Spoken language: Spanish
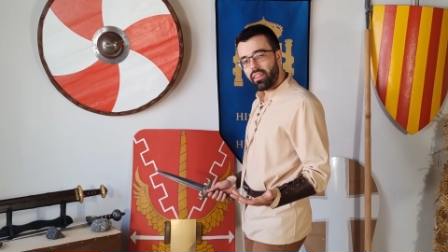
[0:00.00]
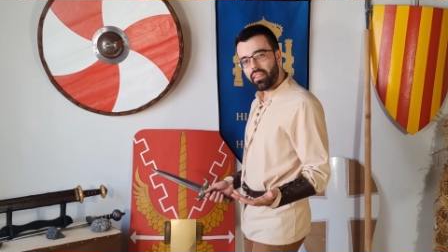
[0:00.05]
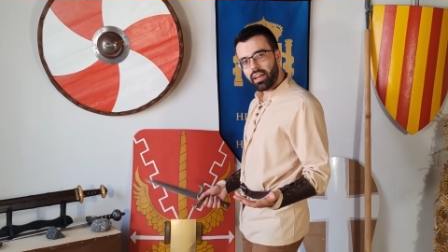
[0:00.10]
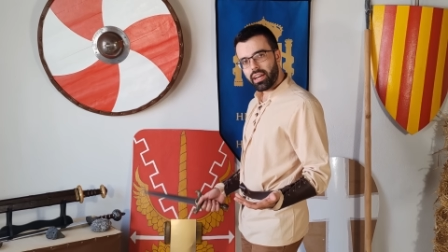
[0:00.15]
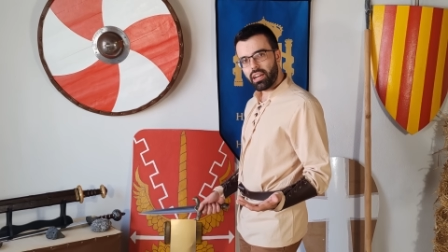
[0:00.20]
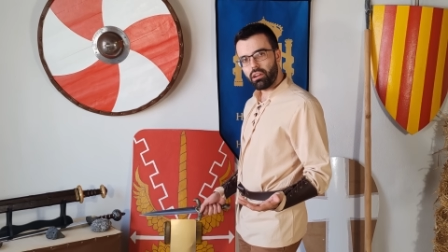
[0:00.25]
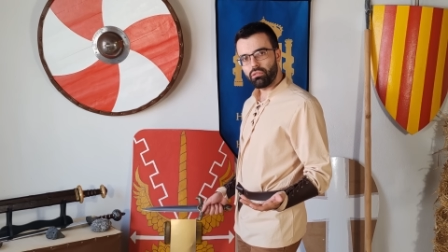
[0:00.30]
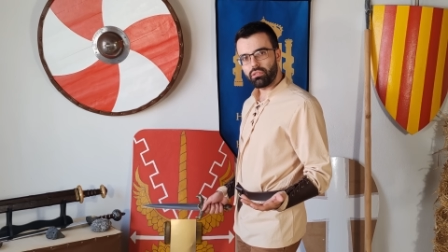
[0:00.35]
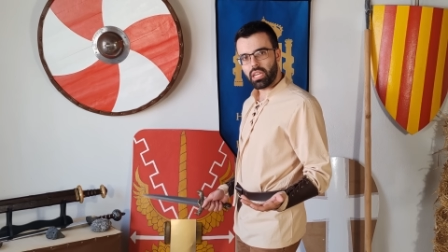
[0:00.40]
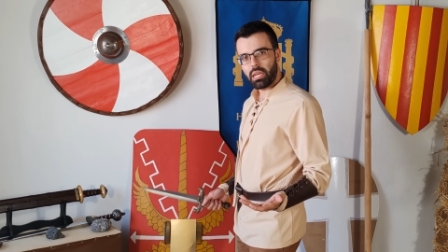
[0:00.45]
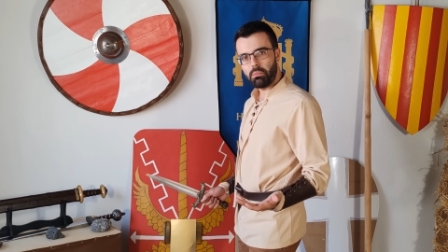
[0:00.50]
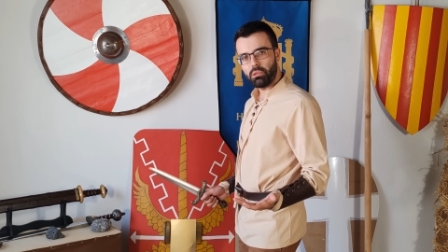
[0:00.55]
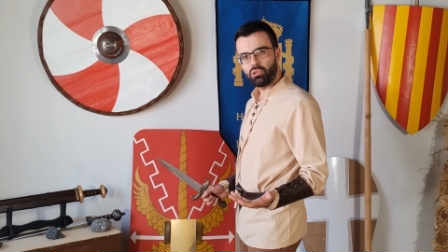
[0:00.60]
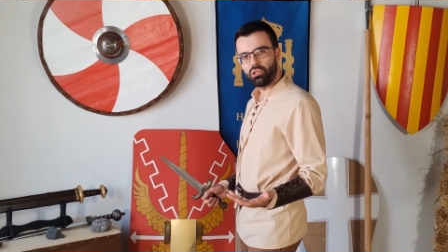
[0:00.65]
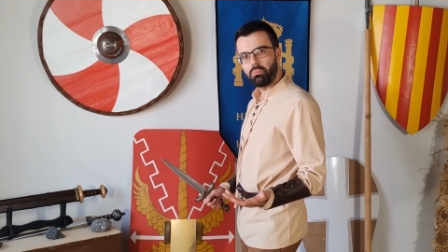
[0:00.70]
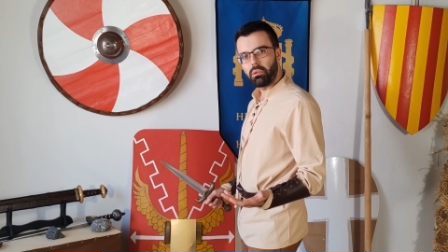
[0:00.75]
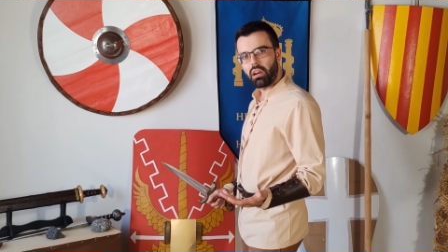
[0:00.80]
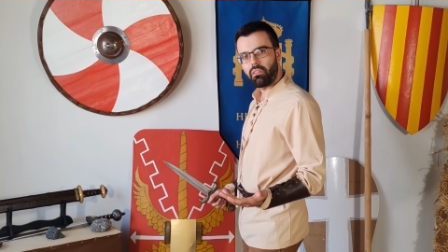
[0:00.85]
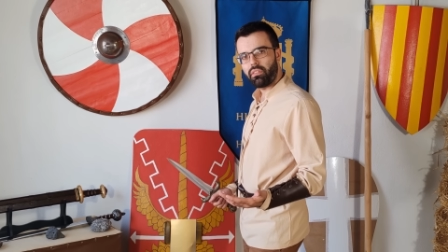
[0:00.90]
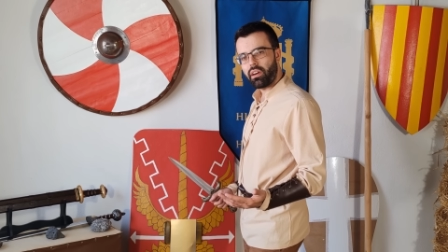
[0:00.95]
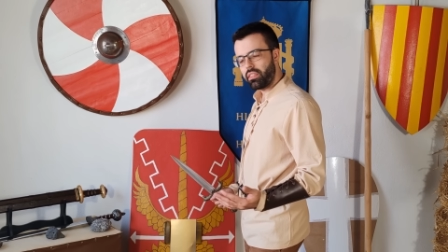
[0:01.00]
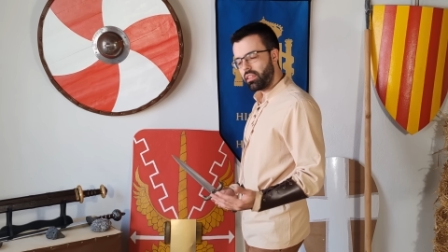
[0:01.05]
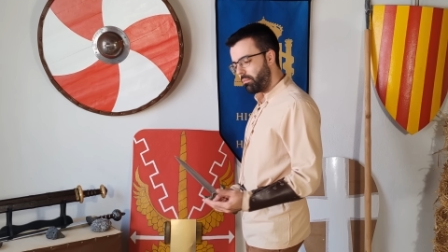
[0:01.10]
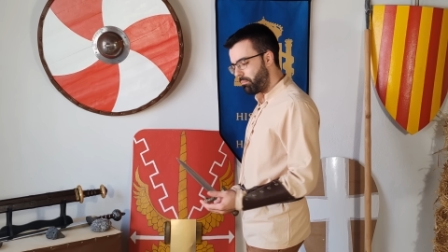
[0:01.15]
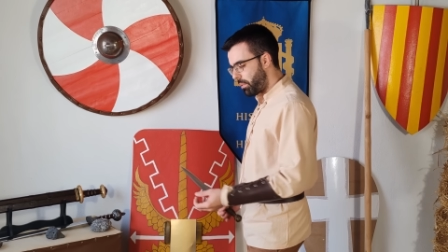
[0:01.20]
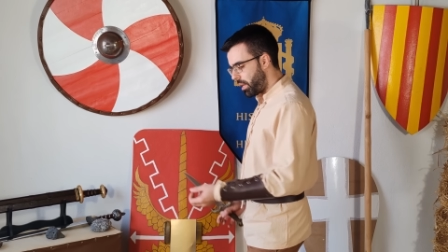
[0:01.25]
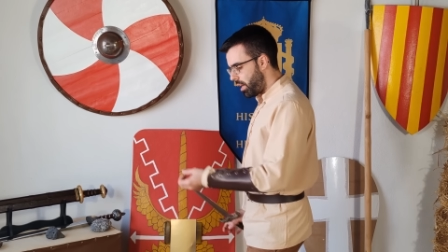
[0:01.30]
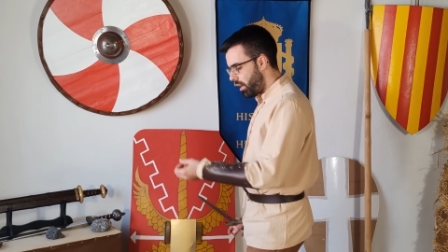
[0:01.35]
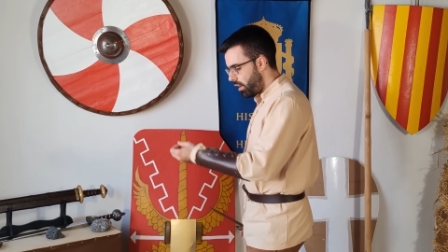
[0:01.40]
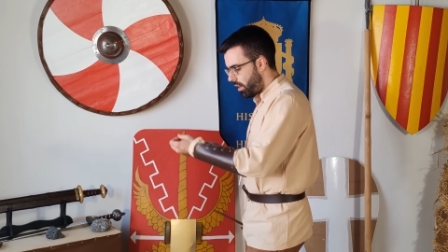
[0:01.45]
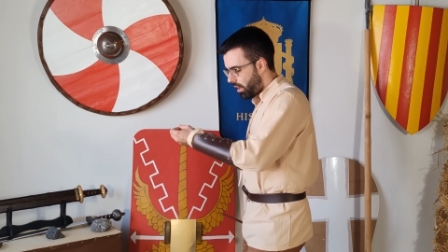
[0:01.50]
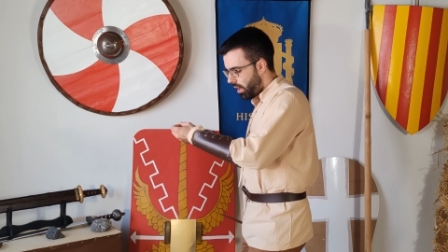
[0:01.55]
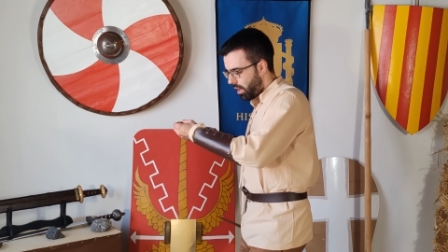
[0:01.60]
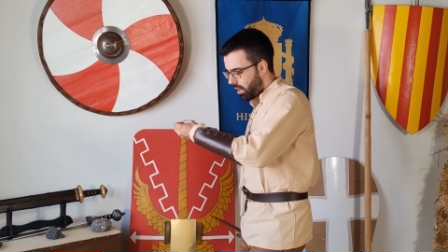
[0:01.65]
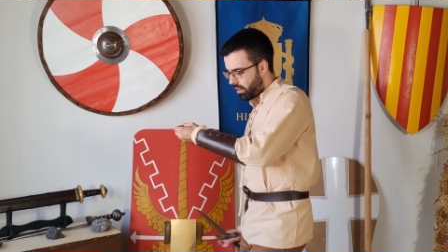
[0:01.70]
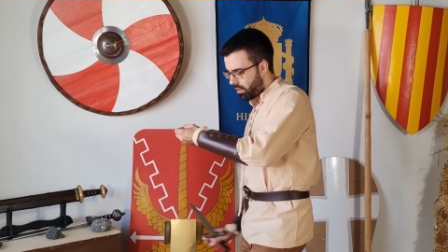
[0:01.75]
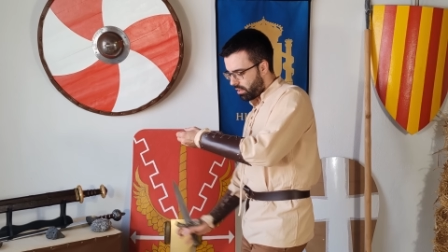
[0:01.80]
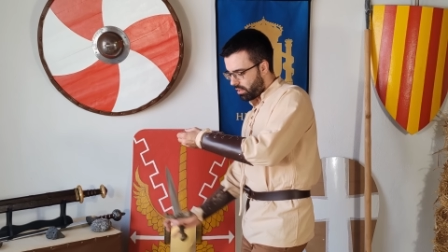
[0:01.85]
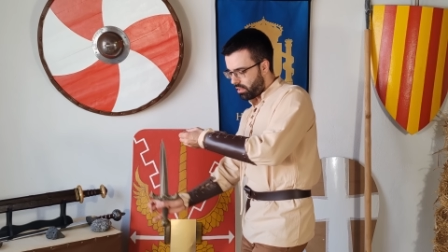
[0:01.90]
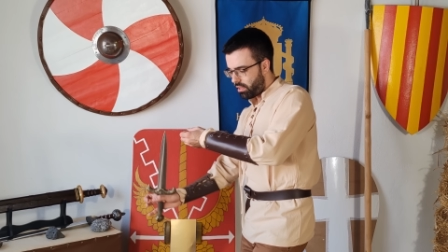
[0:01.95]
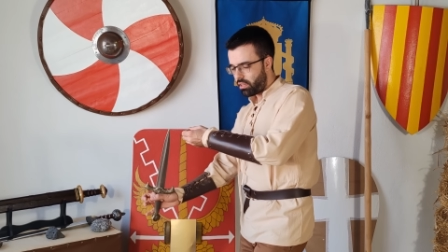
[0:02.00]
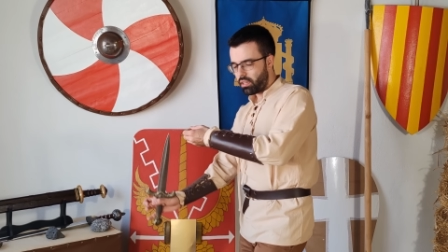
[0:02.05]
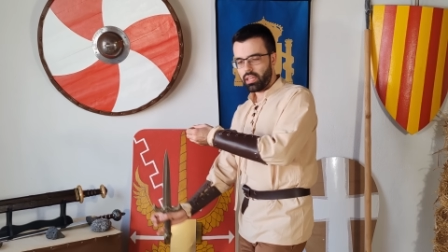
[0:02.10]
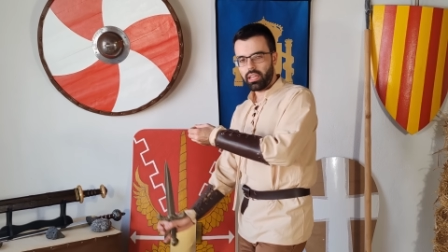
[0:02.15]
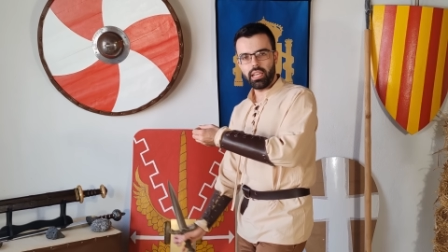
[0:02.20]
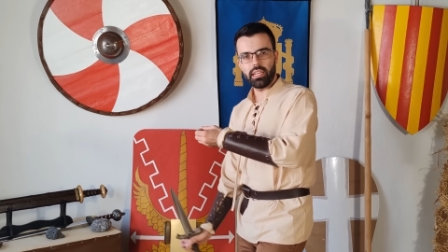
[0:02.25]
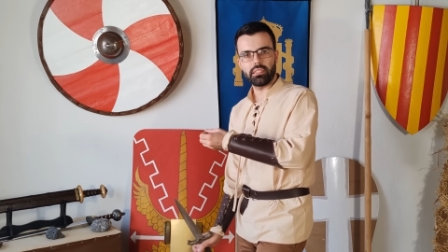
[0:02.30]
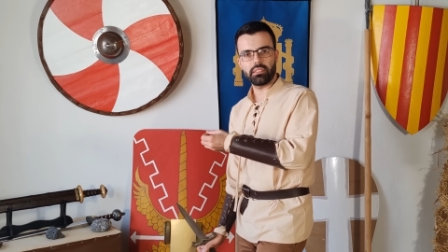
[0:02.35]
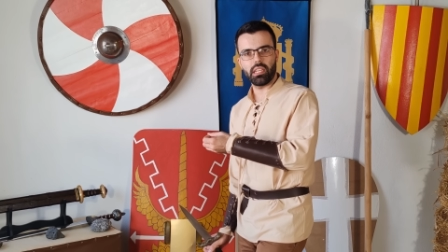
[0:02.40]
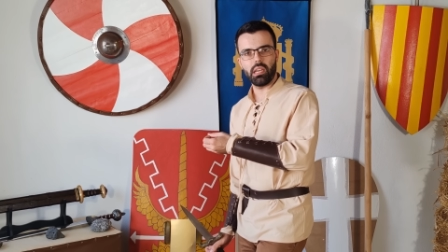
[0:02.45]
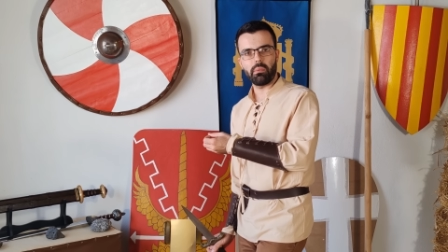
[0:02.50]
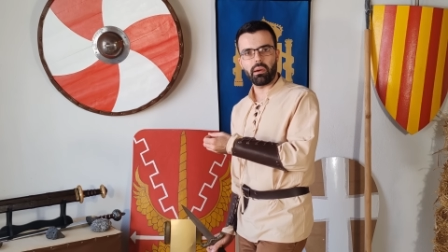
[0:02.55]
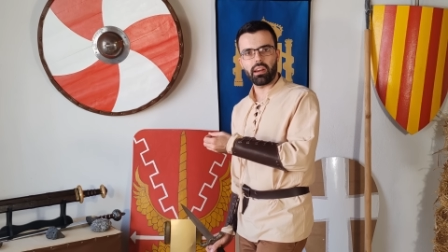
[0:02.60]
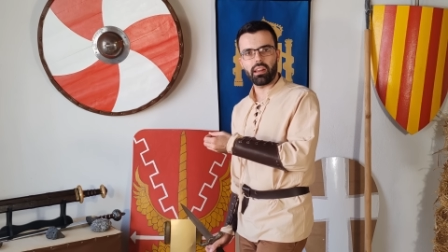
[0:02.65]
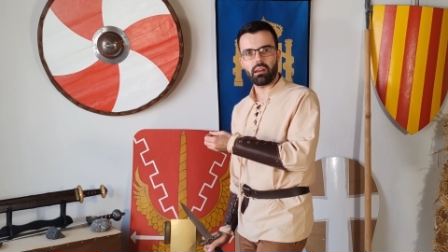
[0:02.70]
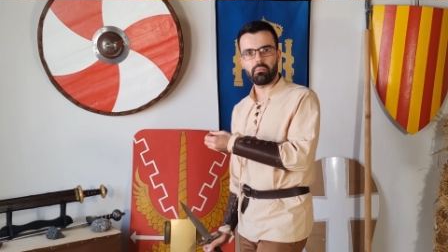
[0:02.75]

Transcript: una daga lo tenemos súper fácil para esquivar